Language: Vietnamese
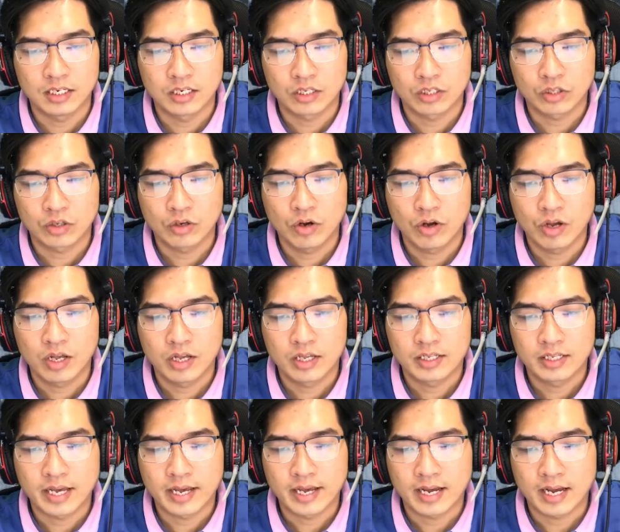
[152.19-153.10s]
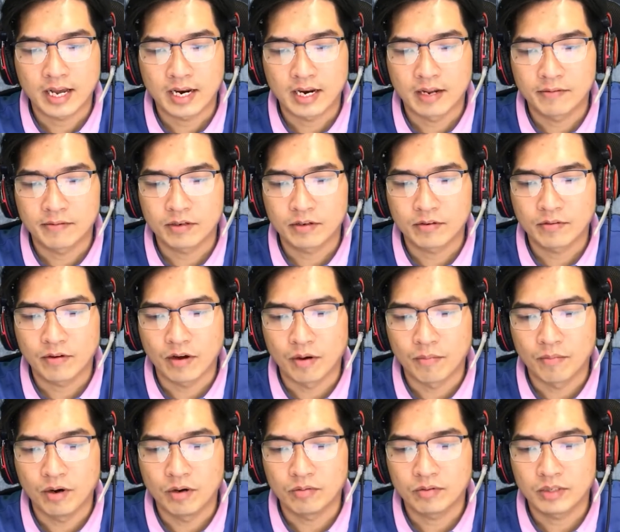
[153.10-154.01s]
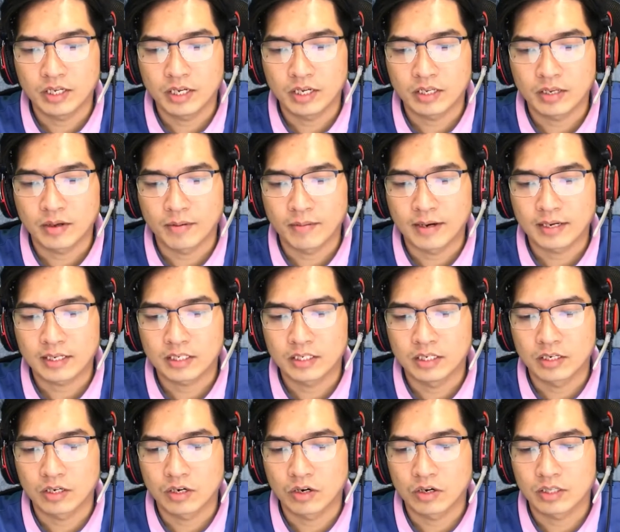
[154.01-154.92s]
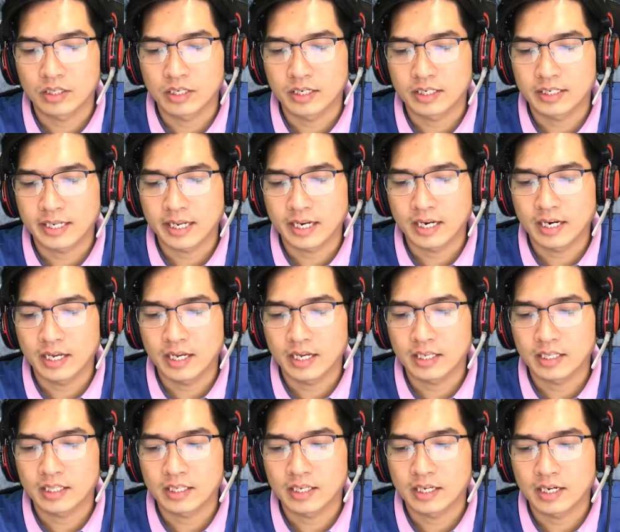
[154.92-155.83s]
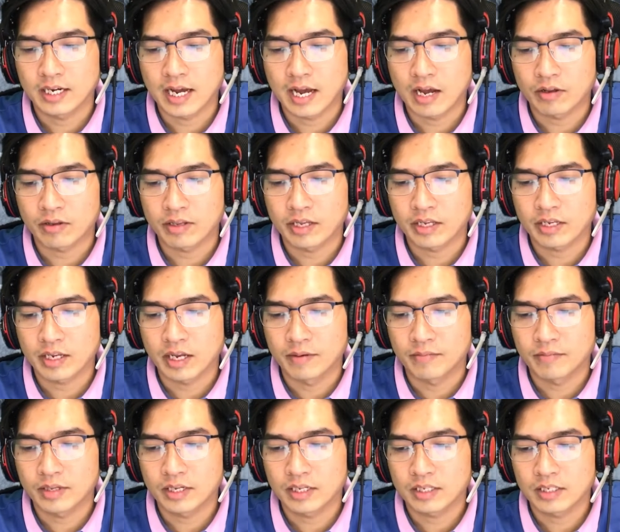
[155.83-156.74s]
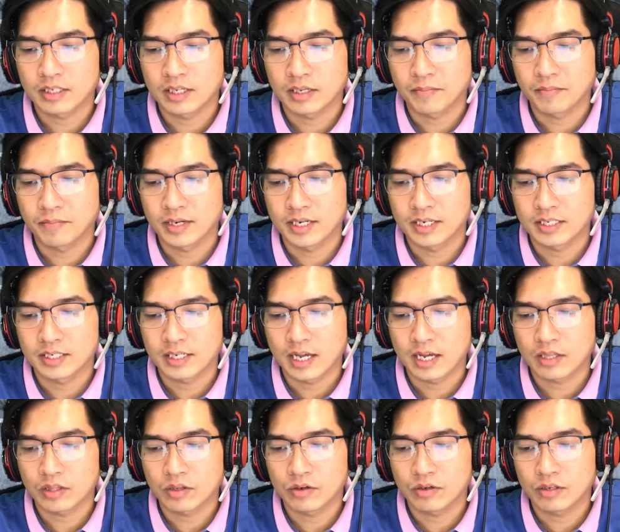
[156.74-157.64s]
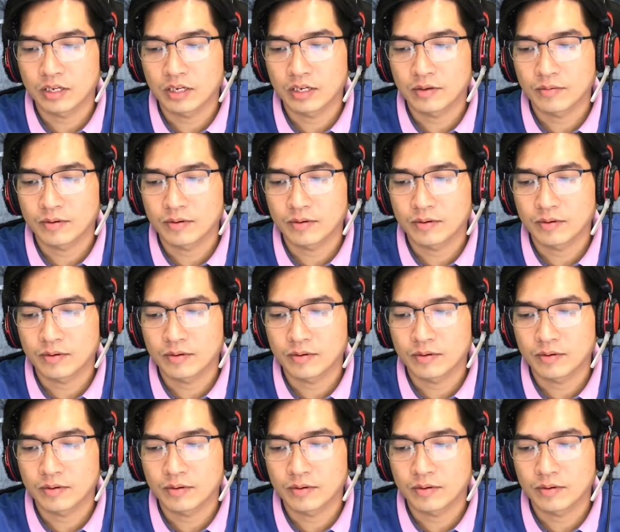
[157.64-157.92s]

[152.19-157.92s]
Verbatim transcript: Bảo thật ra không phải là bác sĩ, gã chỉ là một y sinh tốt nghiệp trường trung cấp y dược mà thôi.